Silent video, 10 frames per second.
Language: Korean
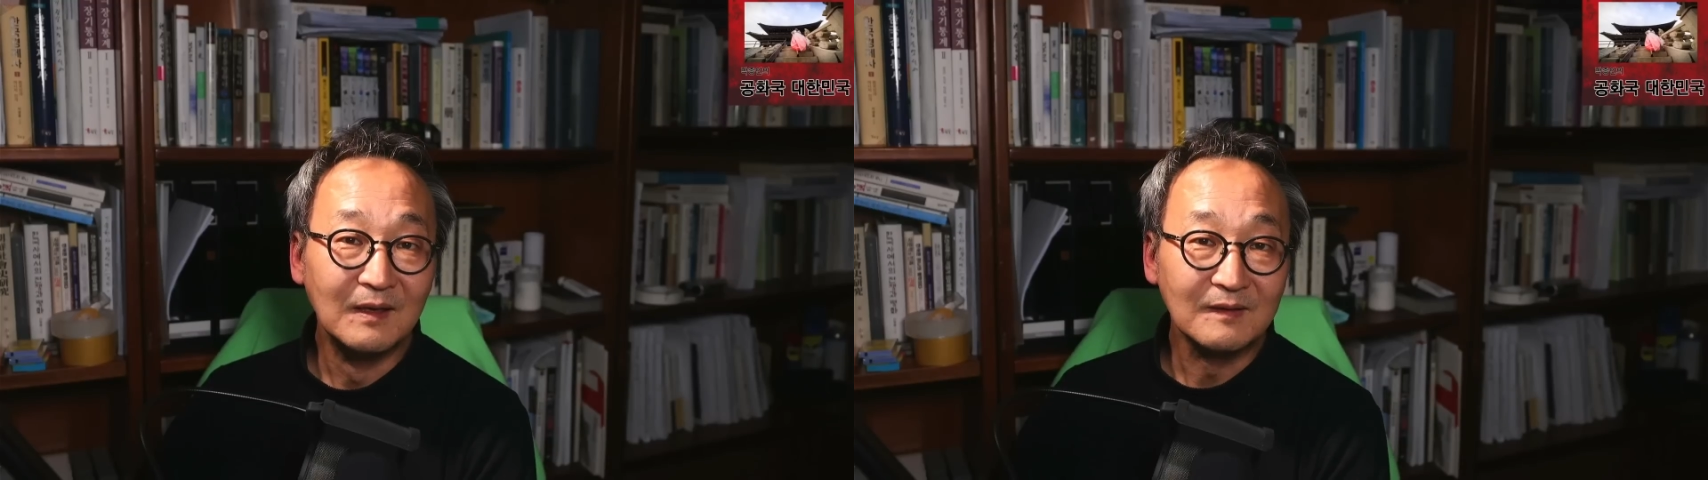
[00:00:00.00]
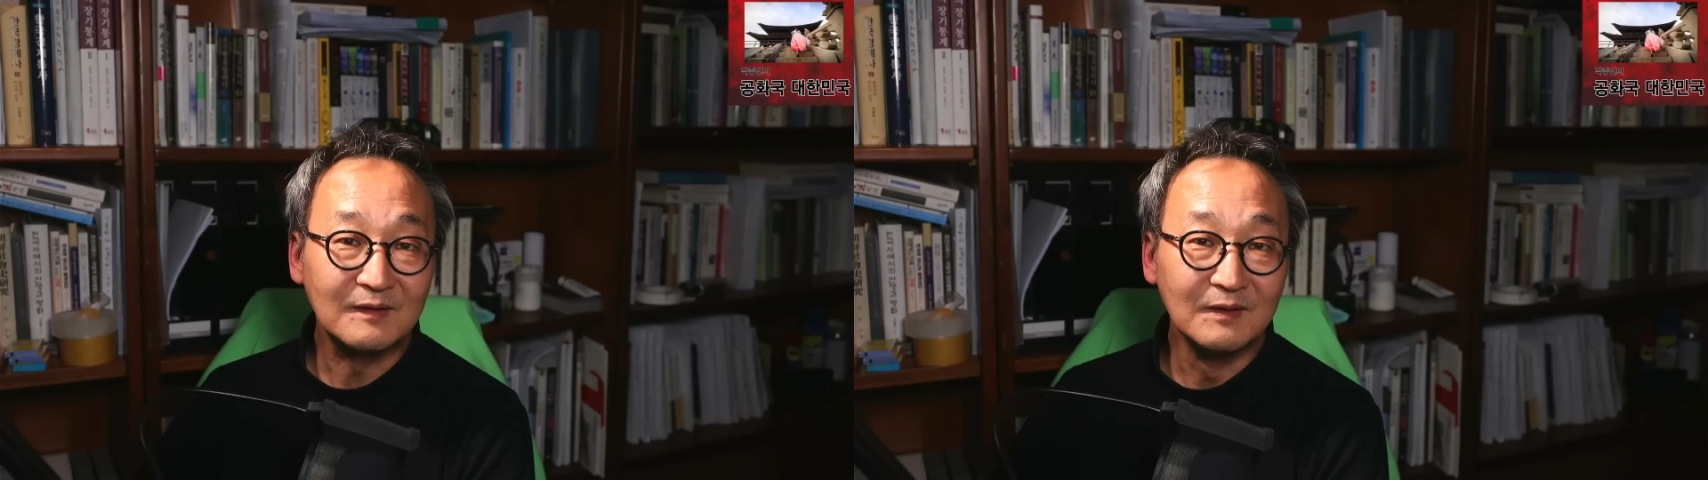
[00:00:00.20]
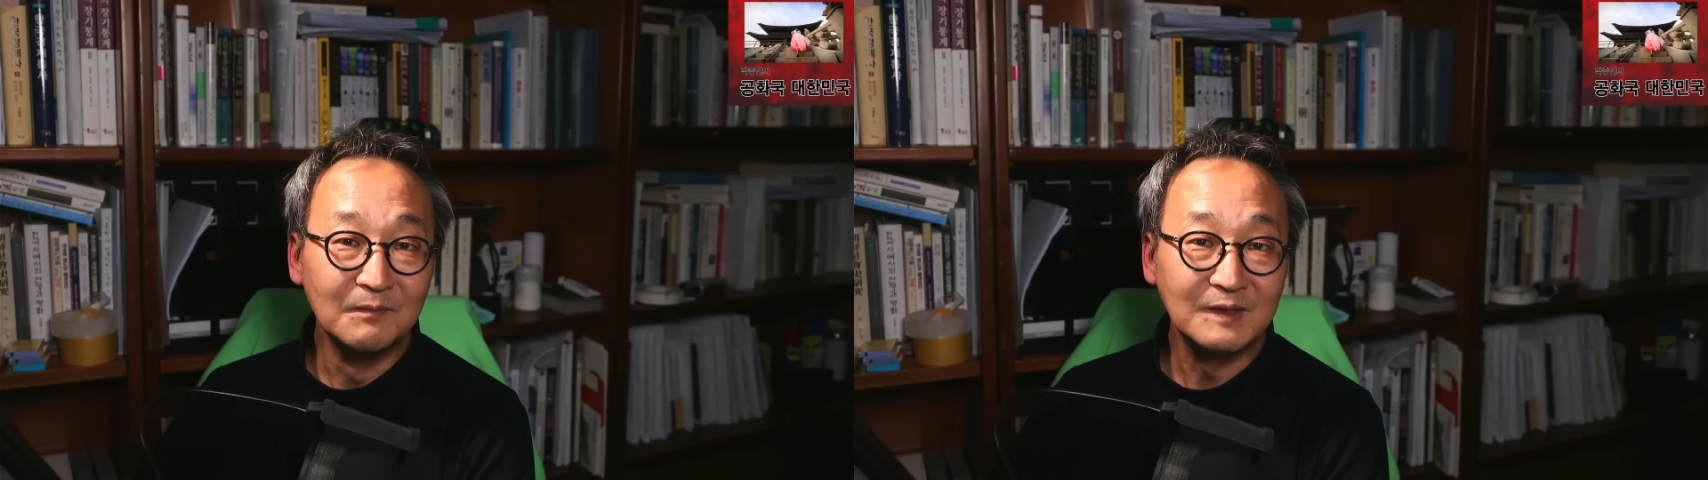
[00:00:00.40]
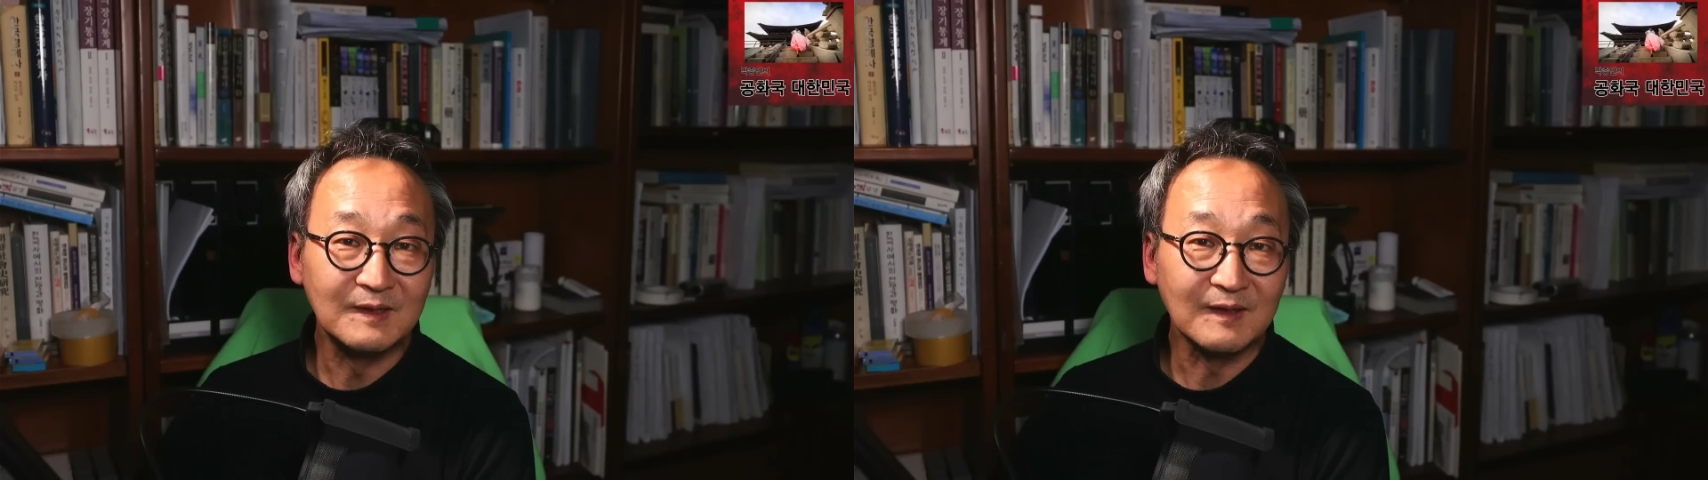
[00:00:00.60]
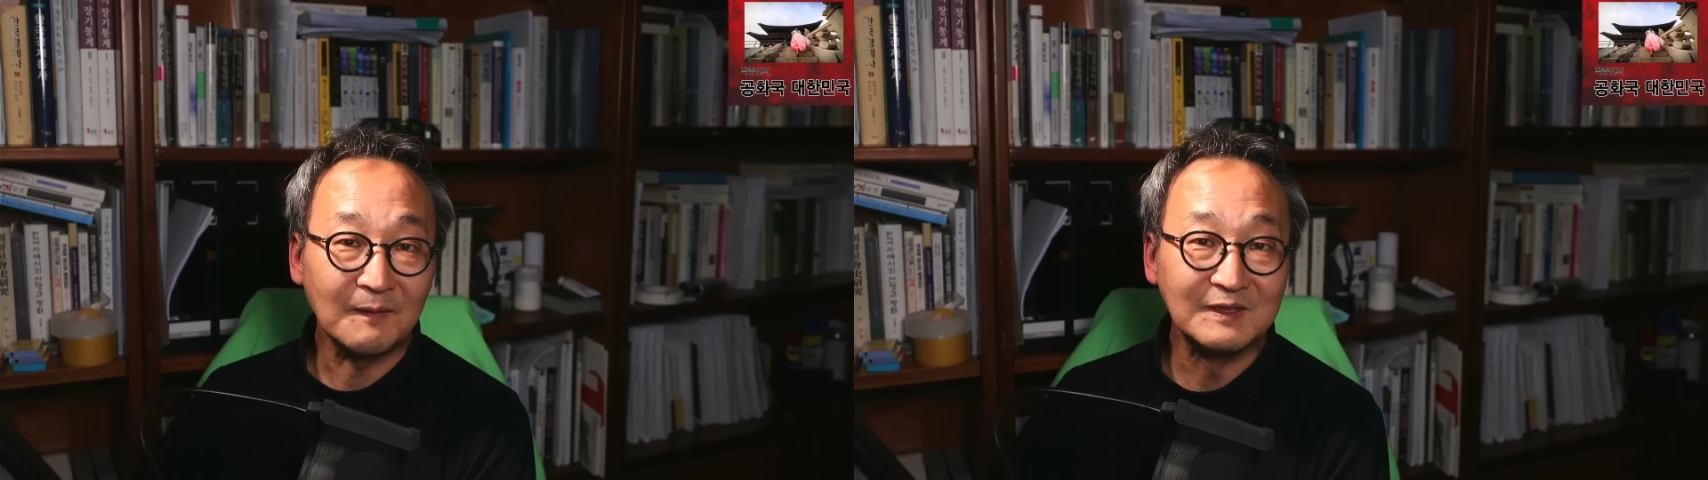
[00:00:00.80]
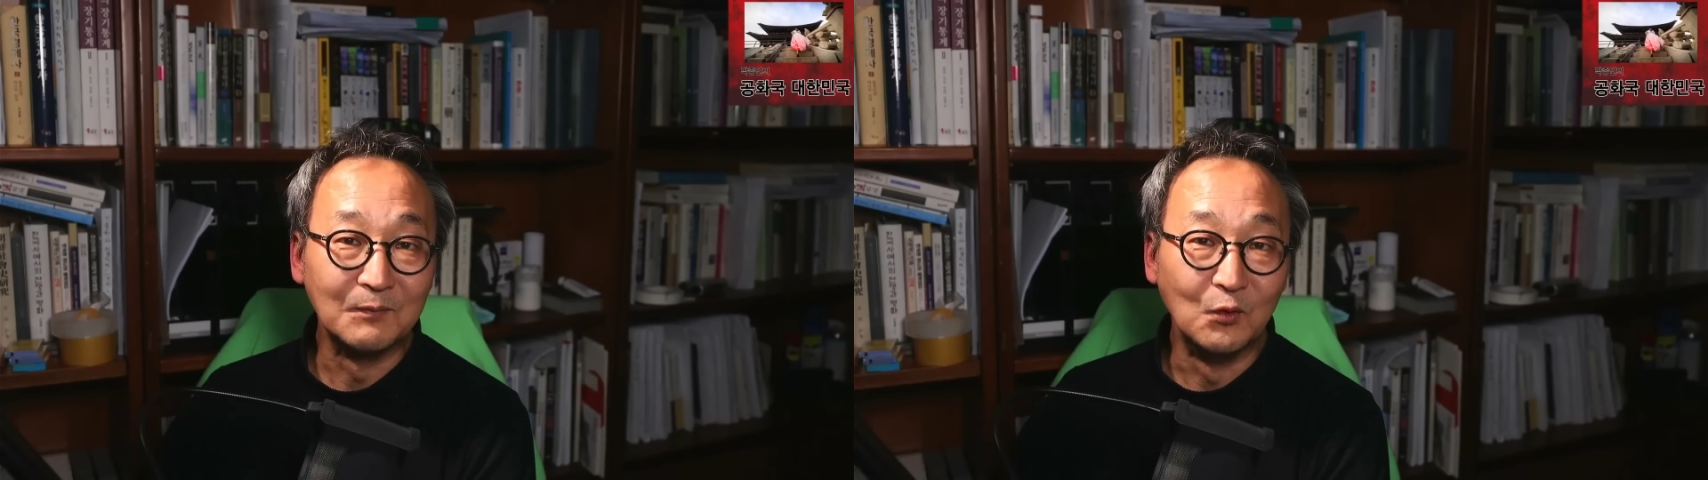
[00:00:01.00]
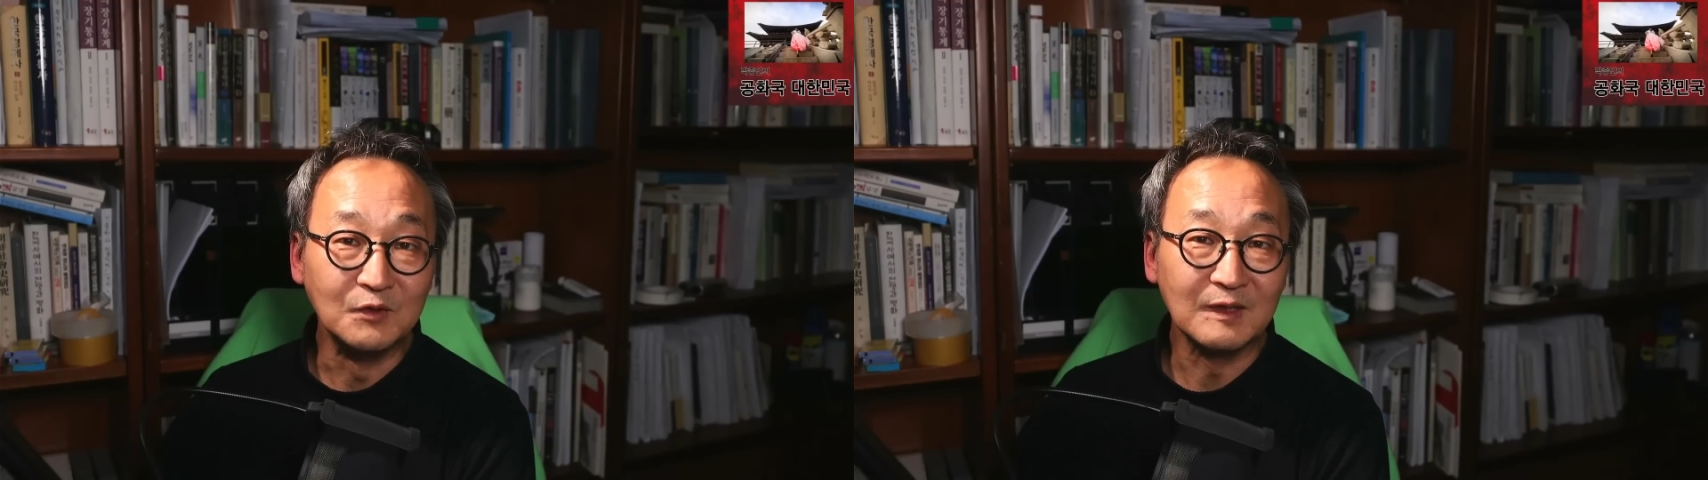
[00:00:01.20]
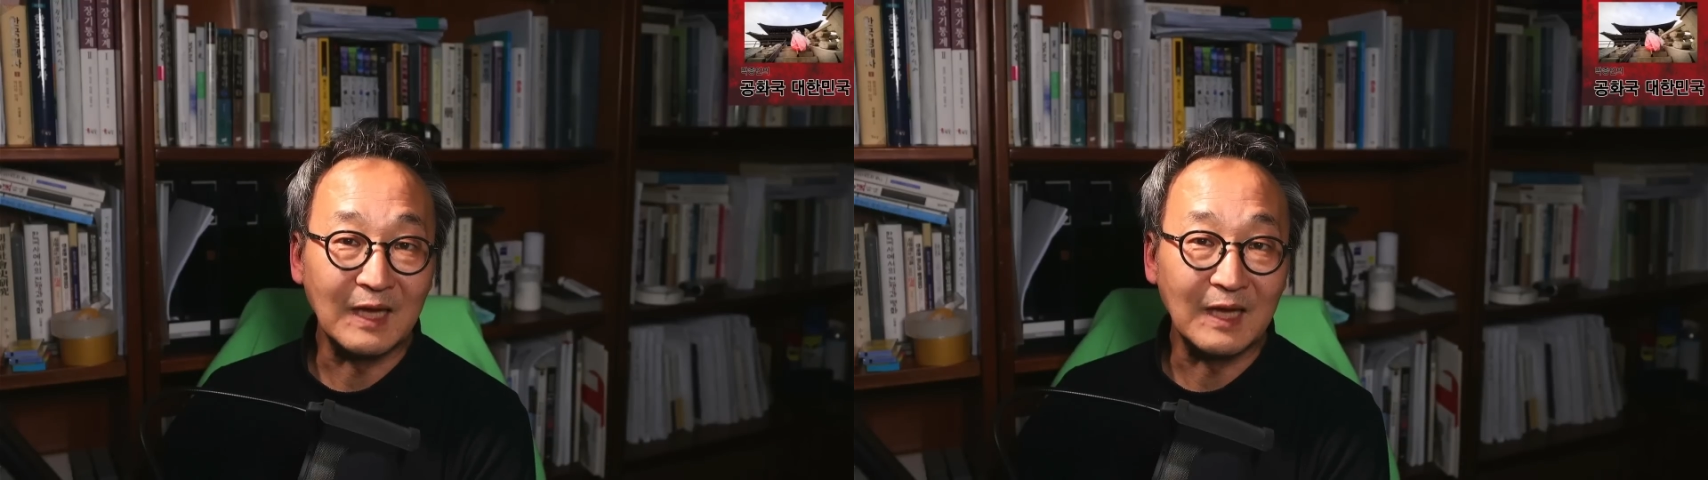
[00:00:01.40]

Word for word: 식민시대 삼십오 년이